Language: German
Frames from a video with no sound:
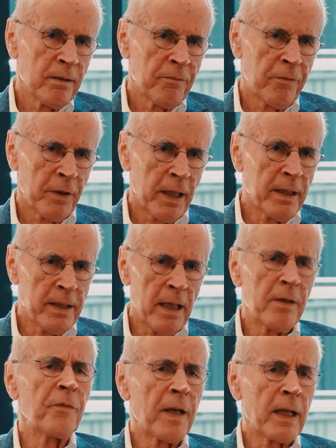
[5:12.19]
von der
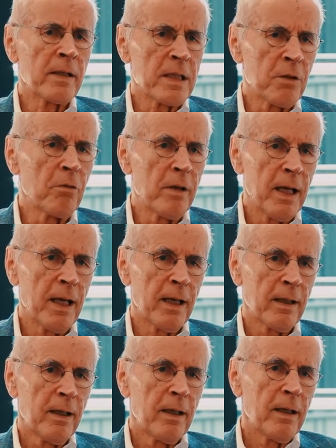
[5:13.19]
Identifikation
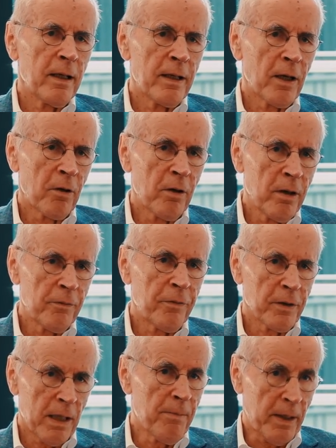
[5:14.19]
her in der Rolle
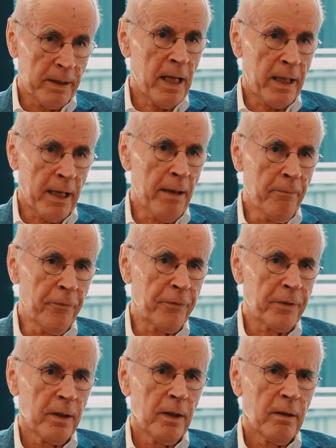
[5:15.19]
von jemandem, der kämpft,